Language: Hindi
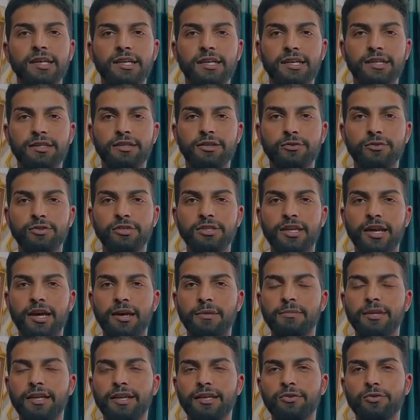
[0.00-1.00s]
रहे थे उस
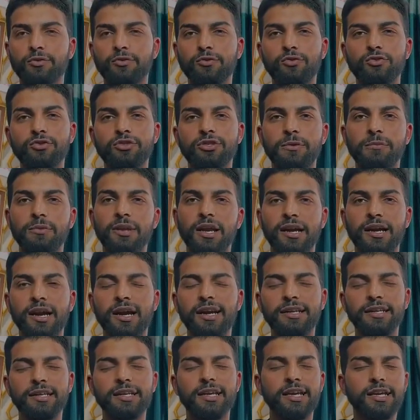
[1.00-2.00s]
टाइम लेकिन उनको जब लगा
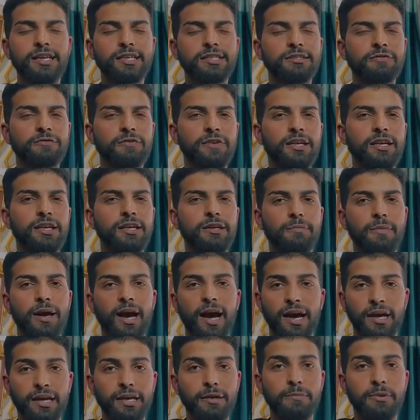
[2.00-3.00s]
कि ये इस फील्ड में
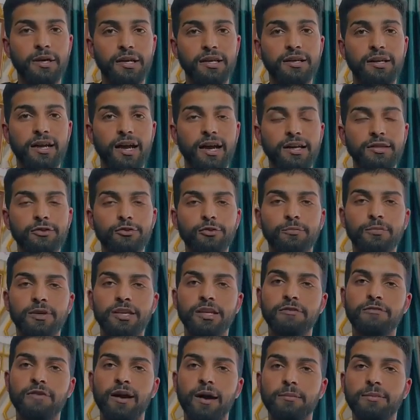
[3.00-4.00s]
आगे बढ़ रहा है तो
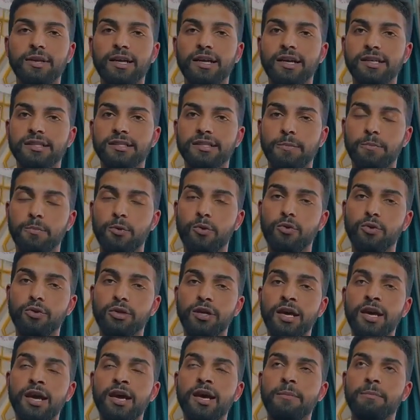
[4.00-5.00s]
मेरी फैमिली का
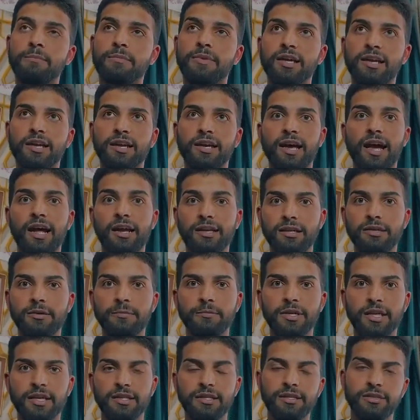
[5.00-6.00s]
सपोर्ट मेरे अल्डर
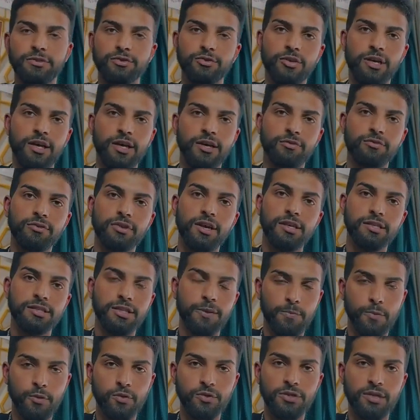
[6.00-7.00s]
ब्रदर जो हैं उनका
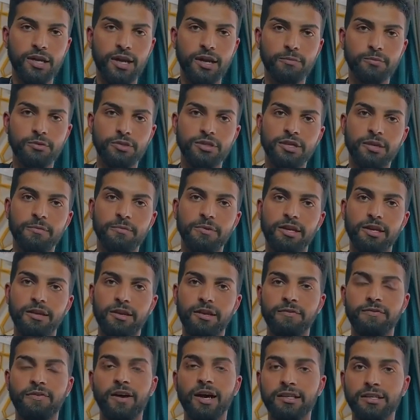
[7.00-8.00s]
सपोर्ट रहा मुझे मेरे
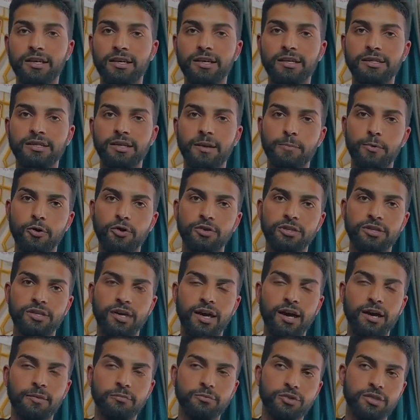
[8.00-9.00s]
फादर का सपोर्ट
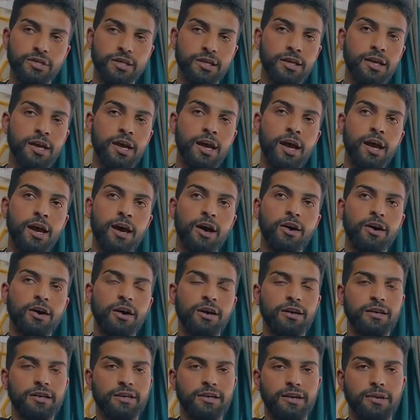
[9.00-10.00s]
रहा मुझे
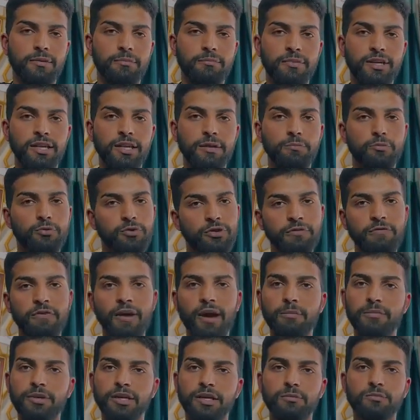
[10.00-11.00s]
और uh, मेरी पूरी
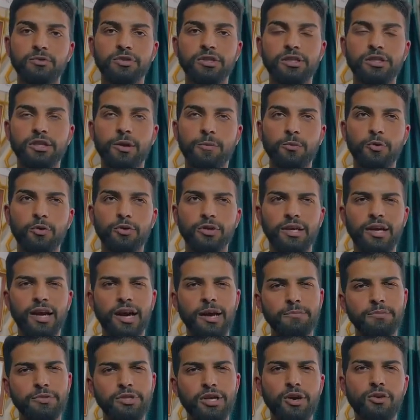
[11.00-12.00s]
फैमिली ने मुझे सपोर्ट किया
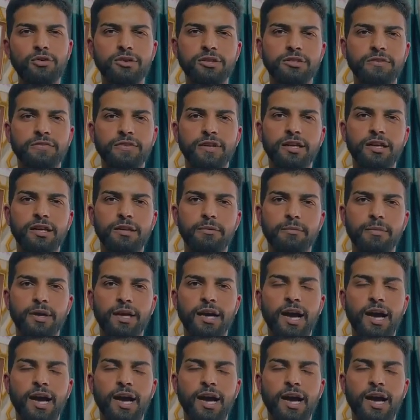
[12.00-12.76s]
आप जाओ इस फील्ड में